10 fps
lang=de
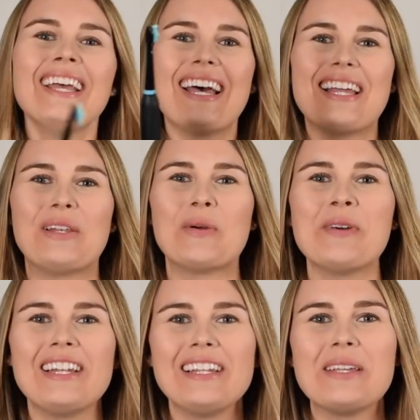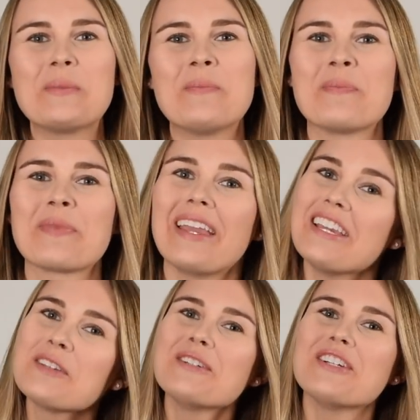Hallo meine Lieben,
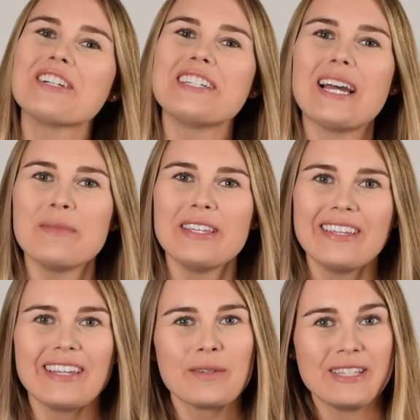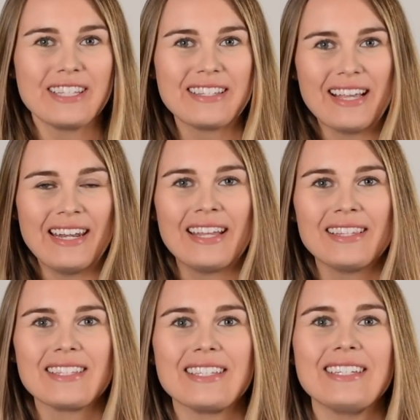ich bin Dr. Ami, ich bin
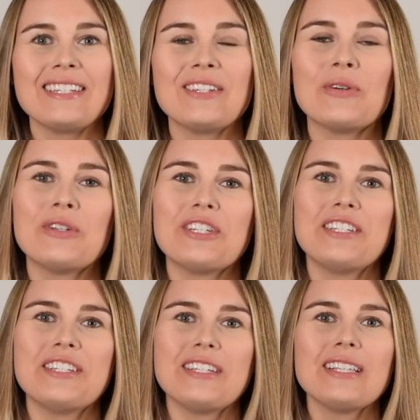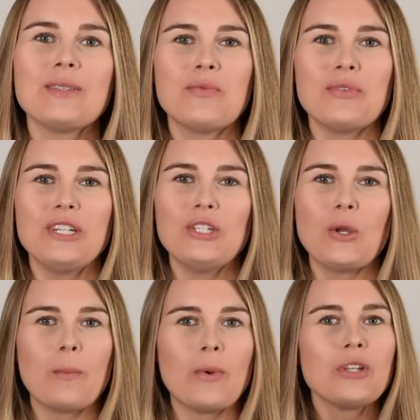Zahnärztin und in diesem
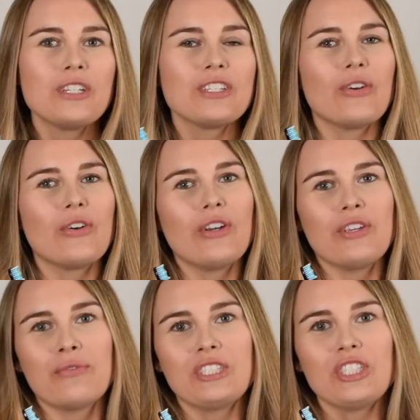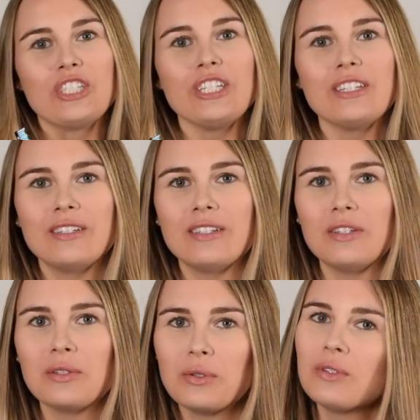Video möchte ich euch
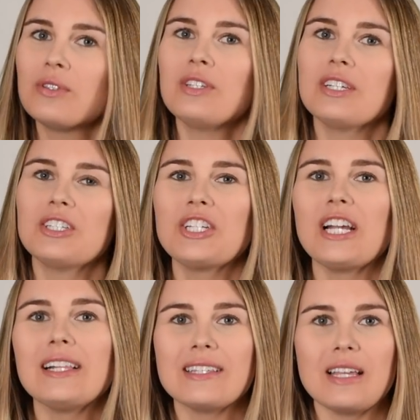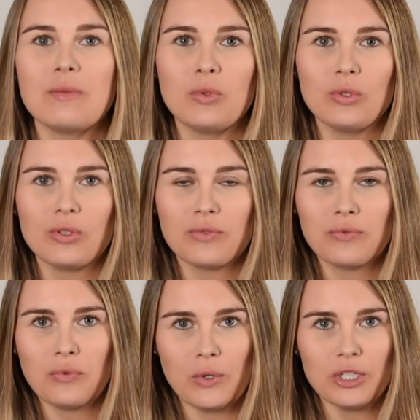verschiedene günstige Schallzahnbürsten
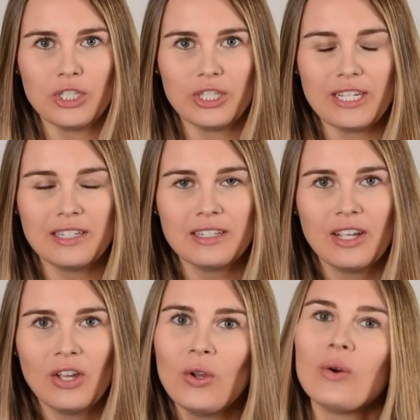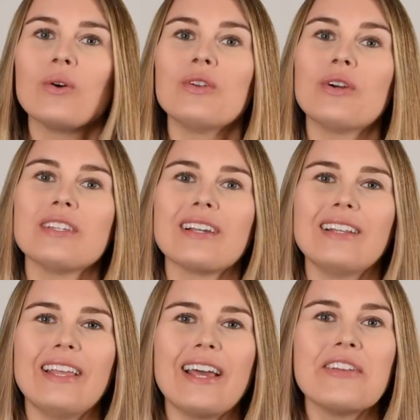vorstellen und euch
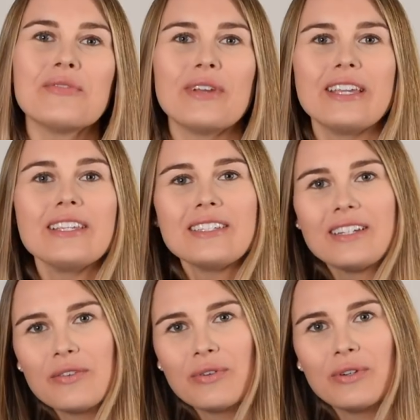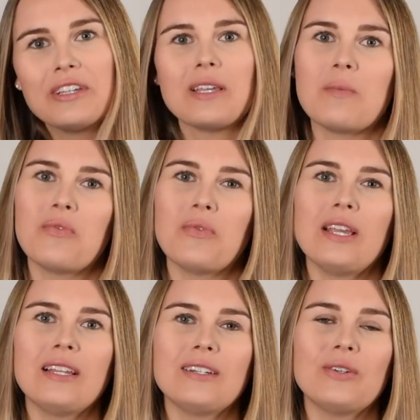erklären, welche davon ich
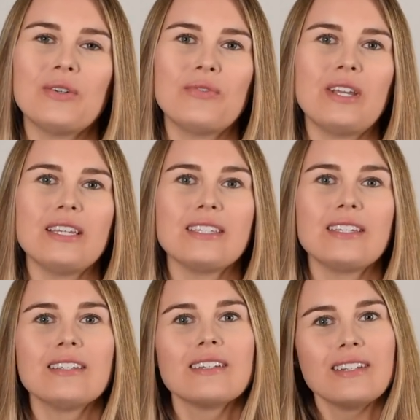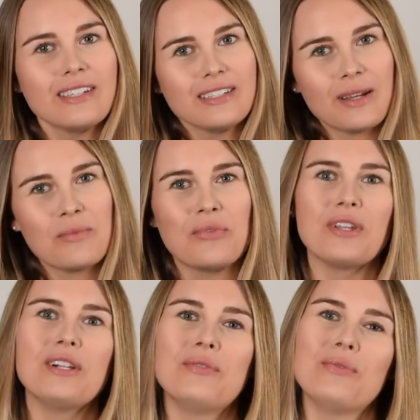empfehle und welche ich nicht
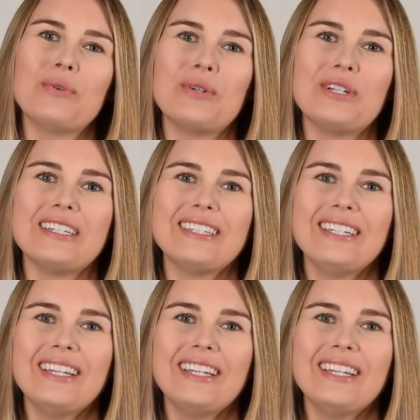empfehlen würde.